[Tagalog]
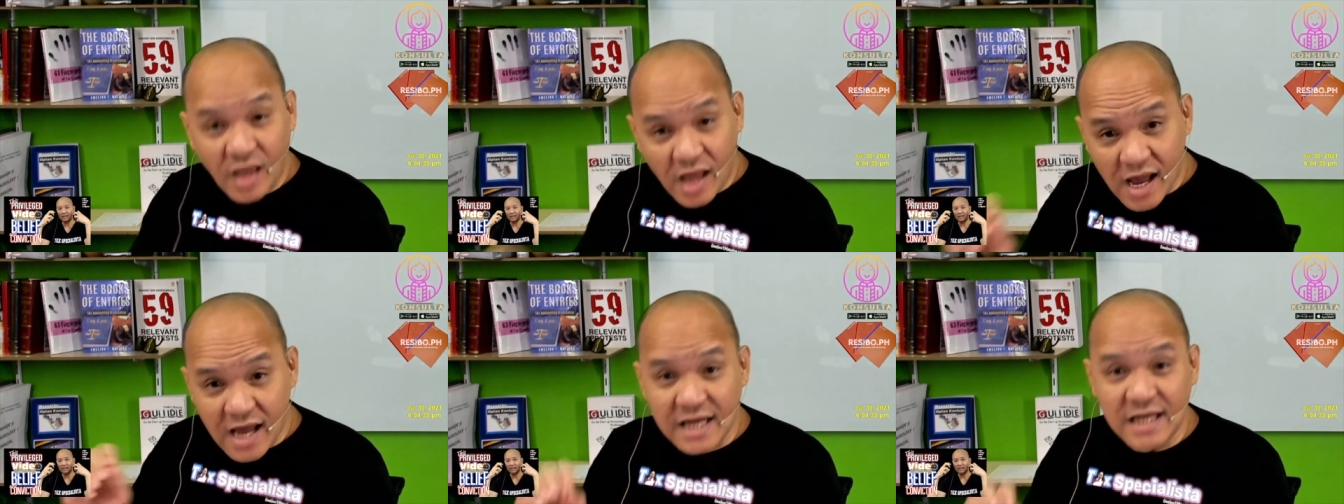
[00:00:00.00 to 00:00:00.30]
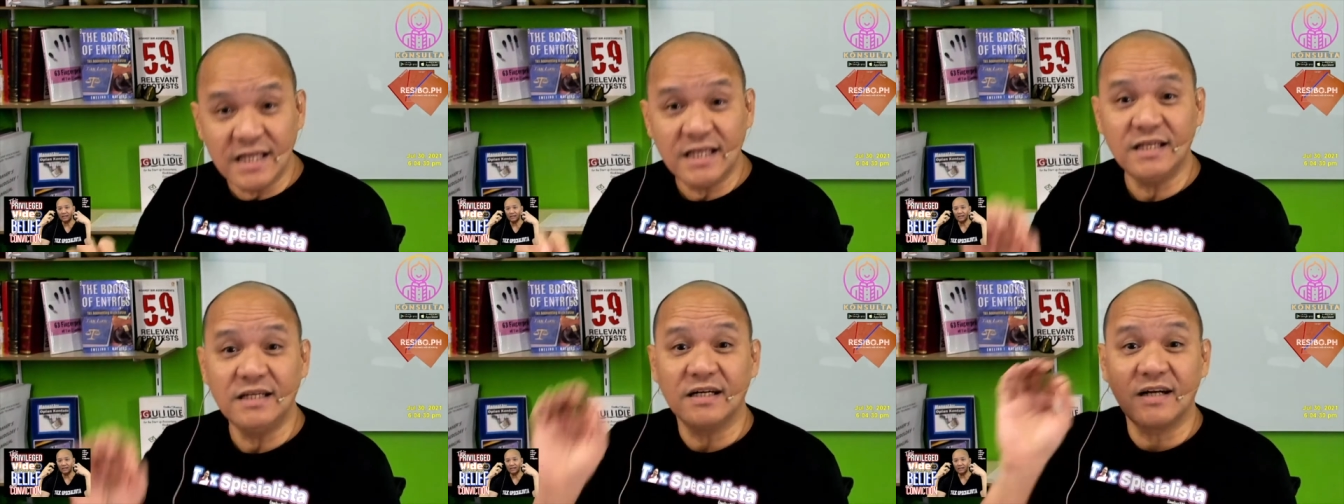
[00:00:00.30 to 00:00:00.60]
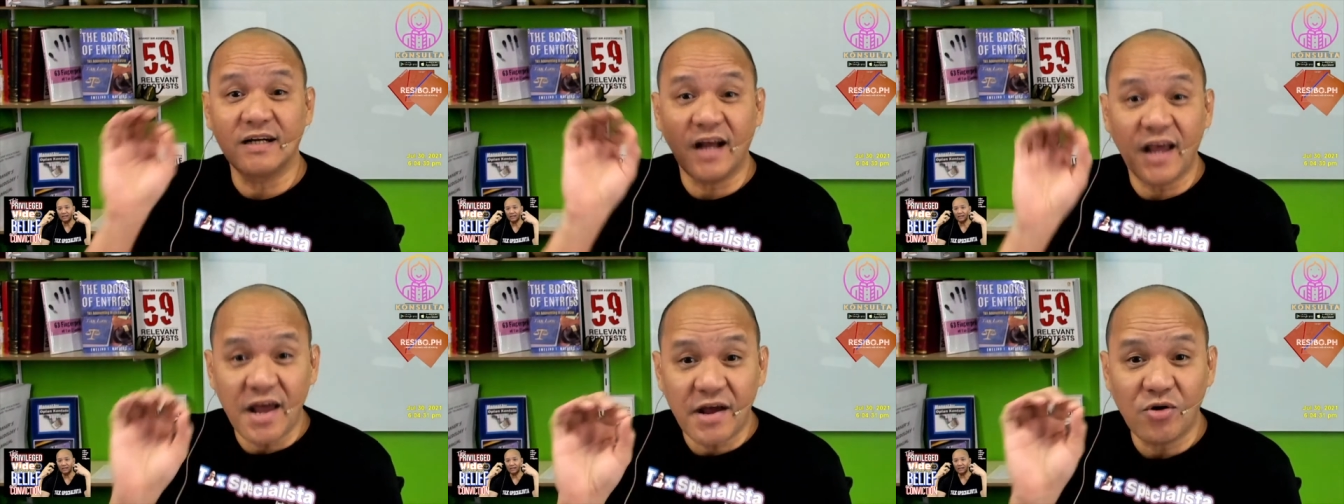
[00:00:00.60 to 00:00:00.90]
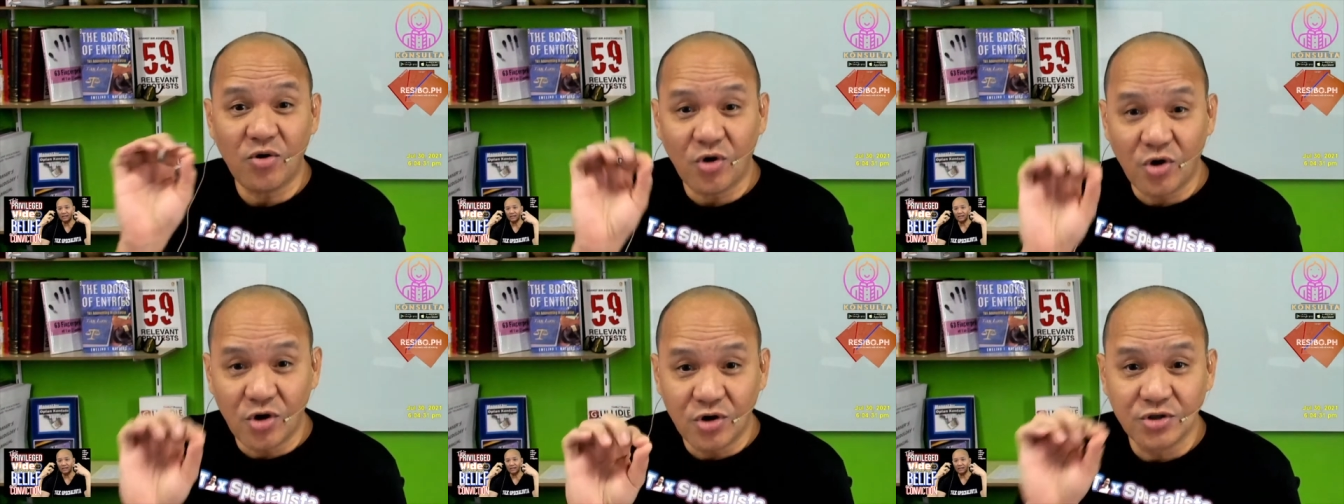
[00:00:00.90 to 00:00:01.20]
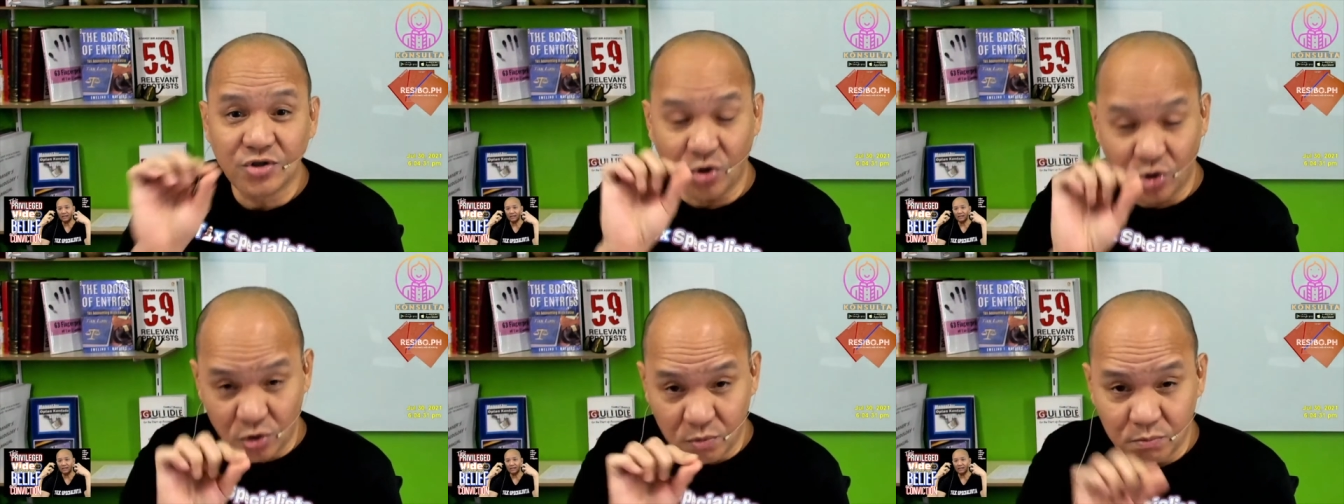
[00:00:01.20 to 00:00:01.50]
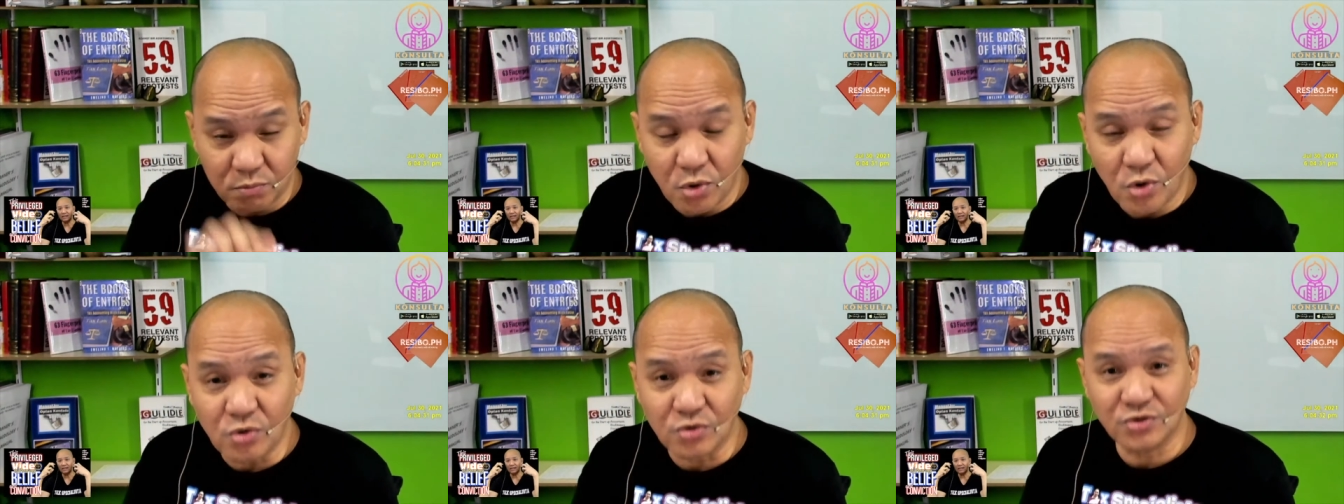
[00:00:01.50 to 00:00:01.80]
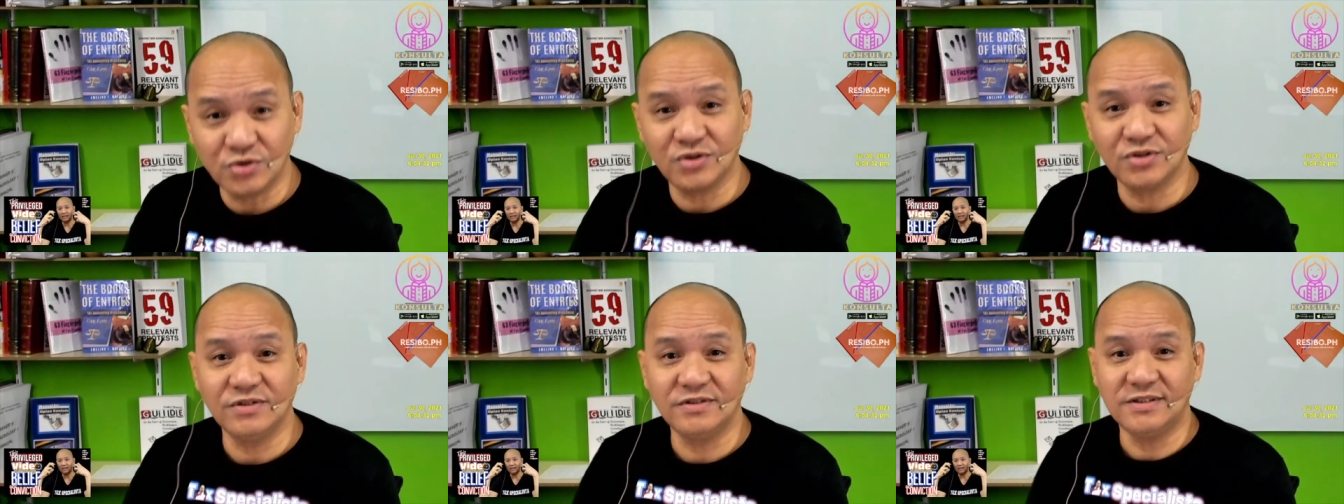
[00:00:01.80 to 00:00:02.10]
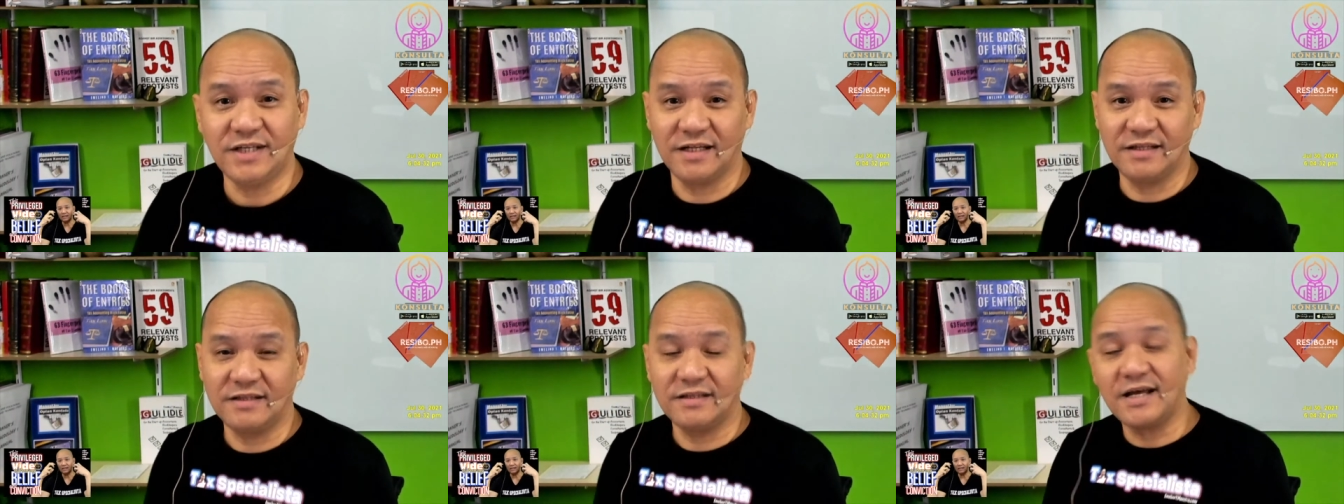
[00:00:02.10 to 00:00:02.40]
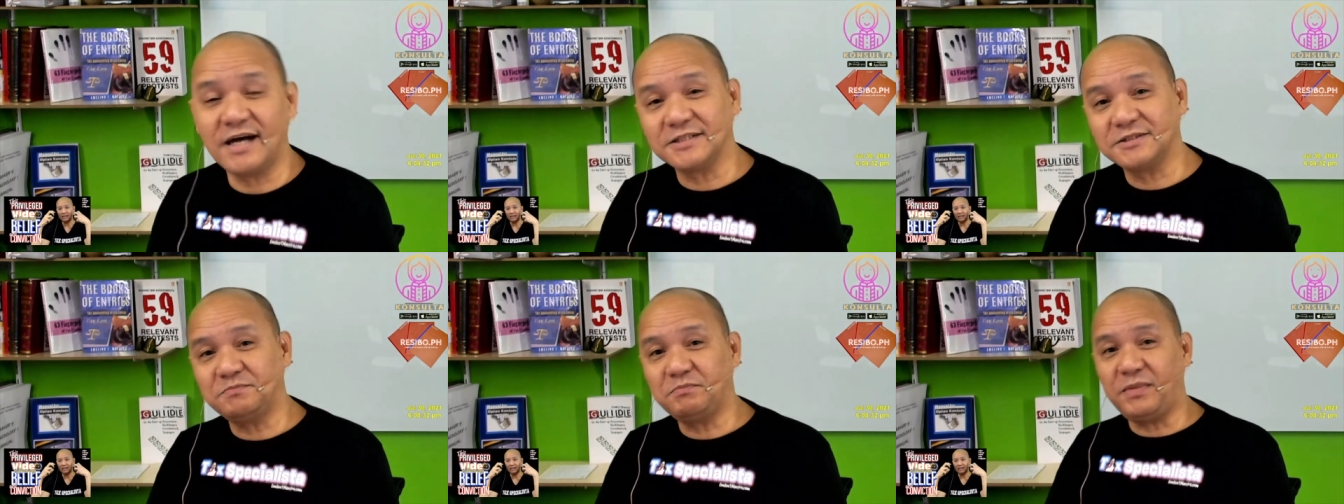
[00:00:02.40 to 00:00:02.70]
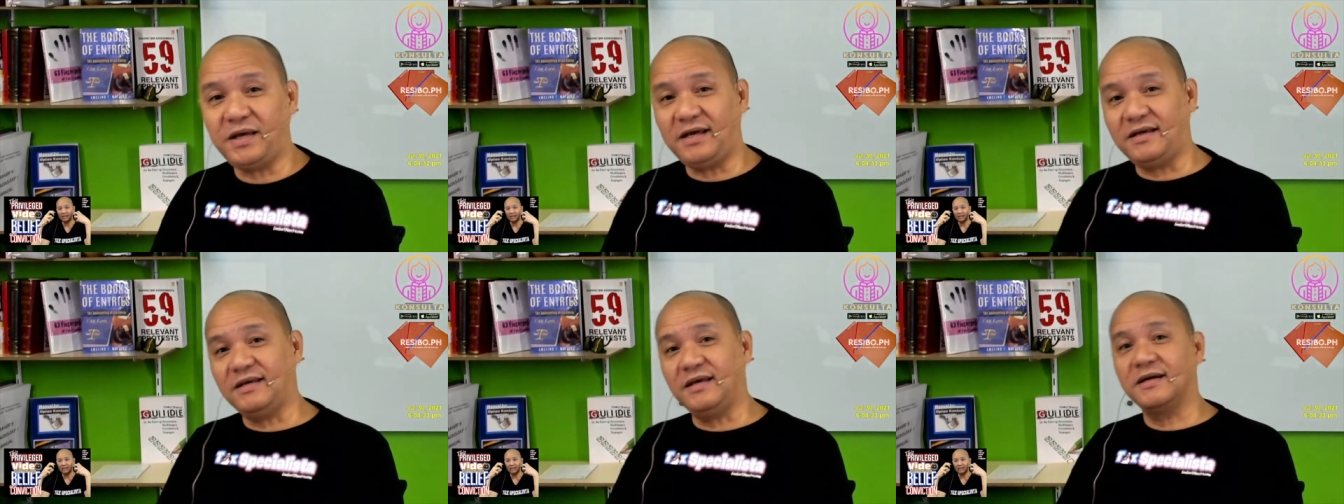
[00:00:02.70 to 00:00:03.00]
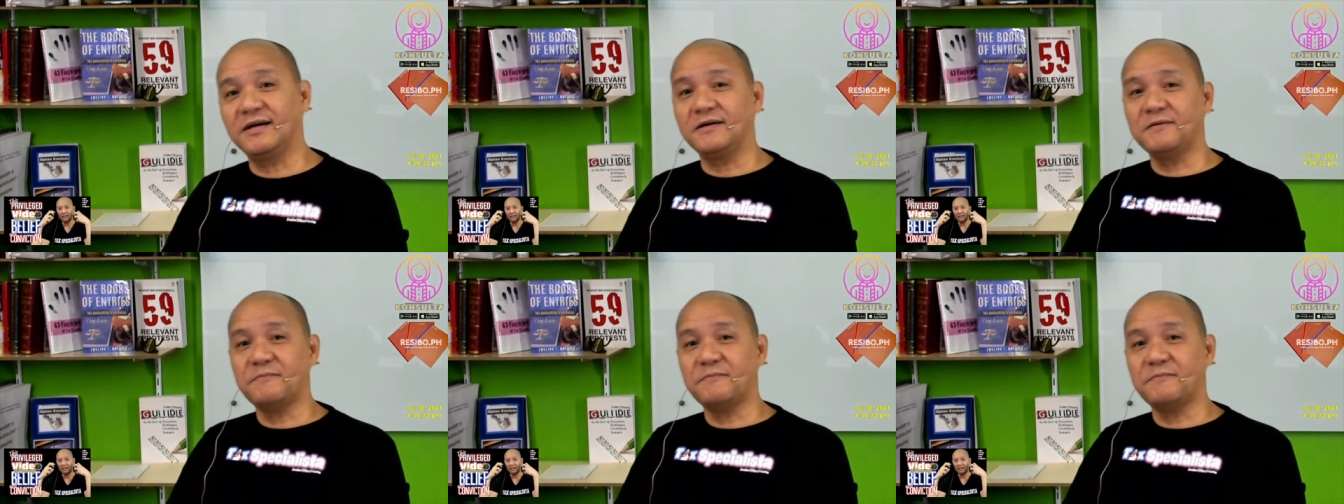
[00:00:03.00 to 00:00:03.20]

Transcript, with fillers: ay records or books ng taxpayer?